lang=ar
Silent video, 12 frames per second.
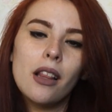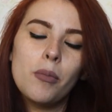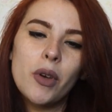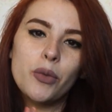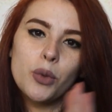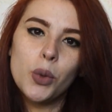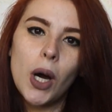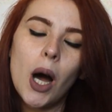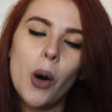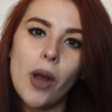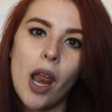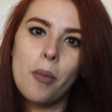
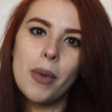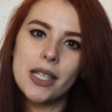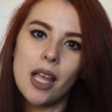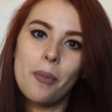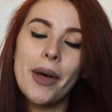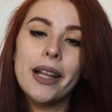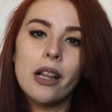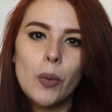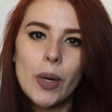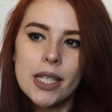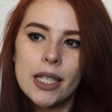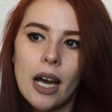المفتوحه ولا المسامات
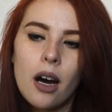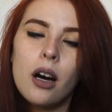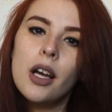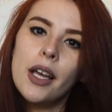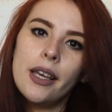الواسعه